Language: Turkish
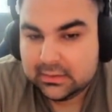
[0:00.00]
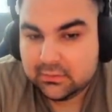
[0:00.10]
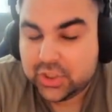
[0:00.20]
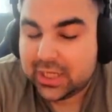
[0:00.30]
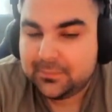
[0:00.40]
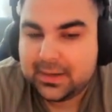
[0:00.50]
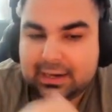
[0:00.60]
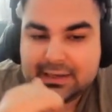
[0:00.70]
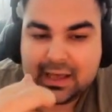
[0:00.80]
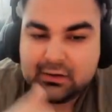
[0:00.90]

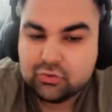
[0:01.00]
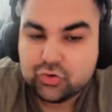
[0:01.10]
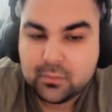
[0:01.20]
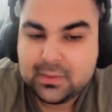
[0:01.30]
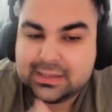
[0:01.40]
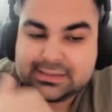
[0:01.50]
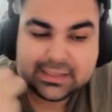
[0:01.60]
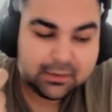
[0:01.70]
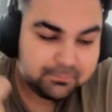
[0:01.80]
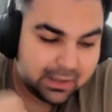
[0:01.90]
jailbreakler, zombie
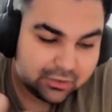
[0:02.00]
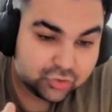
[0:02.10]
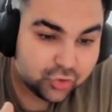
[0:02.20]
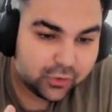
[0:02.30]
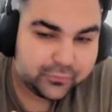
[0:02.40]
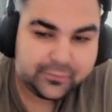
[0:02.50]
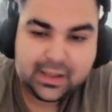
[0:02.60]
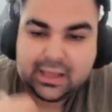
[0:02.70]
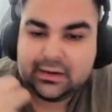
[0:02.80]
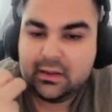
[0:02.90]
escape'ler,
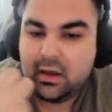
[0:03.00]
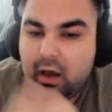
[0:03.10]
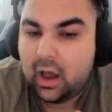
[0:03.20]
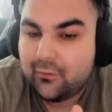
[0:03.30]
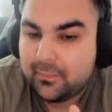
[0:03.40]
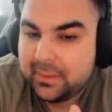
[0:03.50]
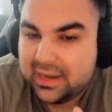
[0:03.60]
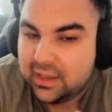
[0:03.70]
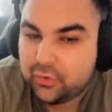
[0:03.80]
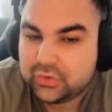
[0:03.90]
surf'ler, AWP
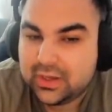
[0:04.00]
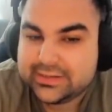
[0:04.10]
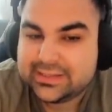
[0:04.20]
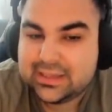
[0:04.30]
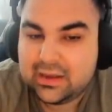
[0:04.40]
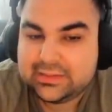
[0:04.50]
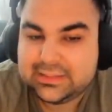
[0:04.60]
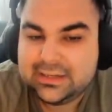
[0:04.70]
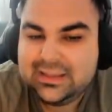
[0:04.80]
Lego tarzındaki haritaların